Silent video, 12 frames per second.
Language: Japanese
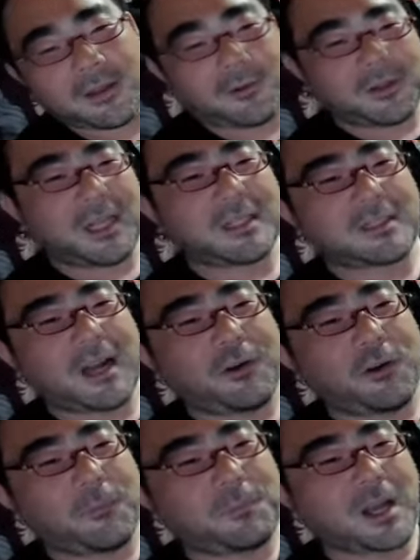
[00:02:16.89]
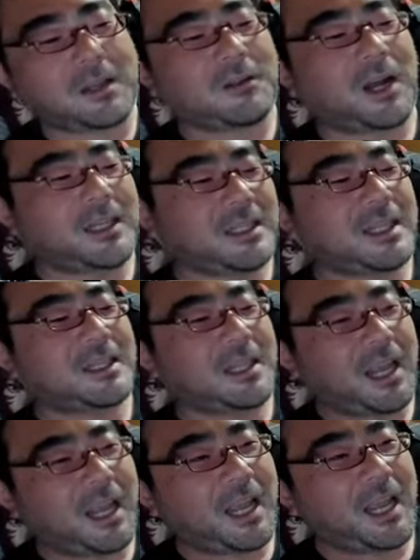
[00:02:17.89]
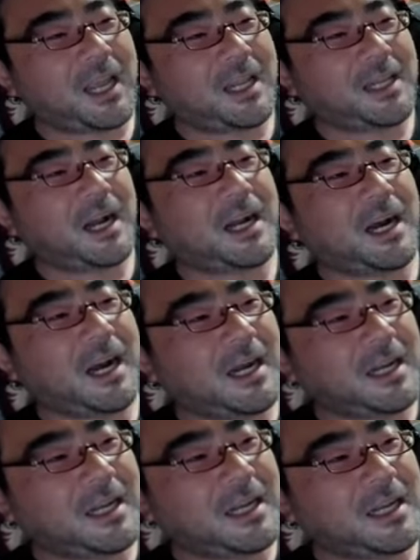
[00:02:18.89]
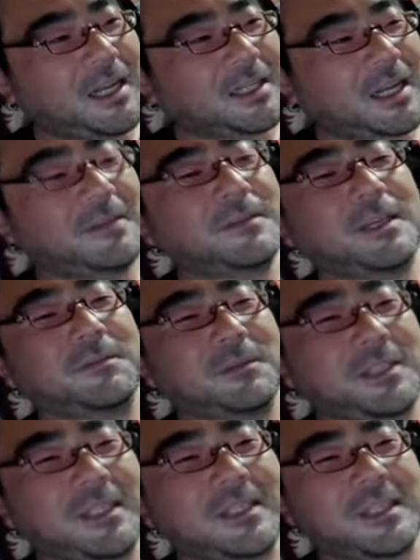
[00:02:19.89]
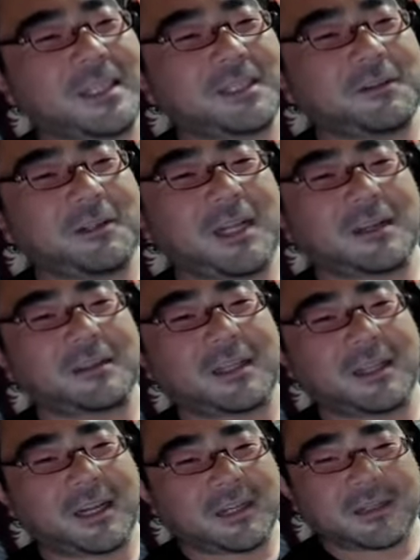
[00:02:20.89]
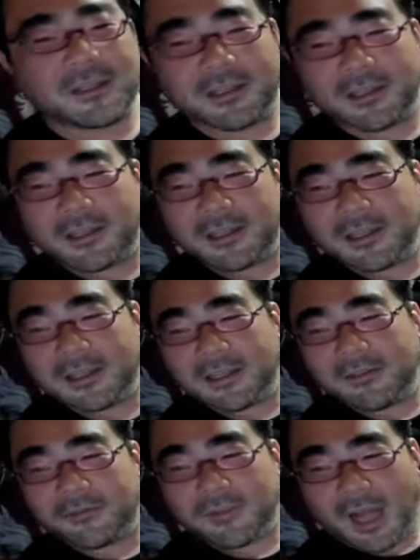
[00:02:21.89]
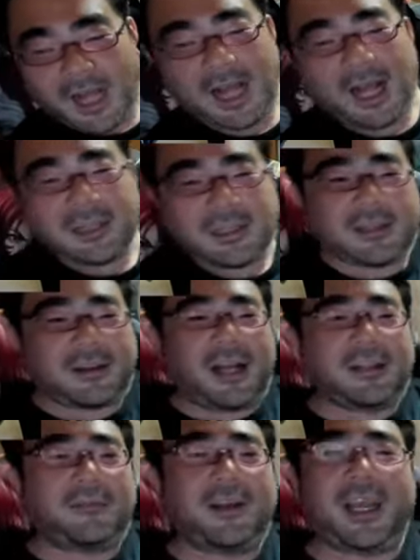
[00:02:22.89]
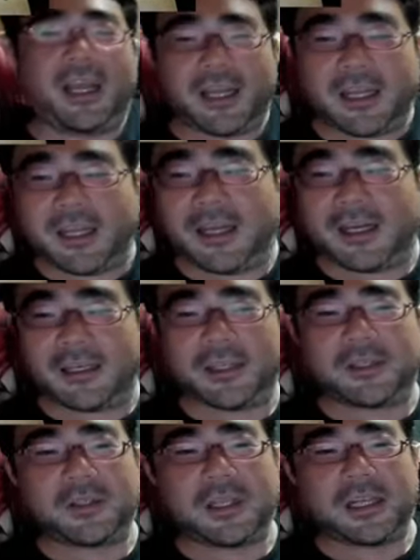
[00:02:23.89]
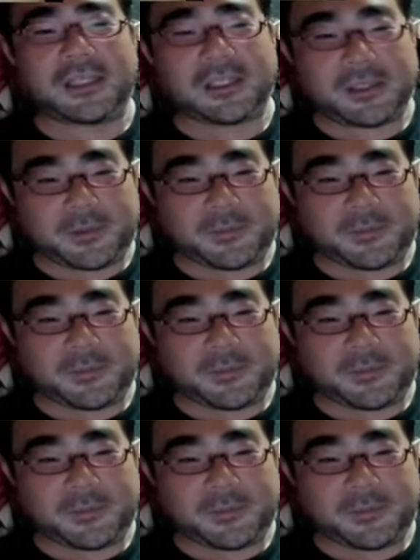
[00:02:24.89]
こんな閲覧600とかになって、なんか、タヌキも全然人いなくてさ。あー、ありがとうございます、花火ありがとうございます。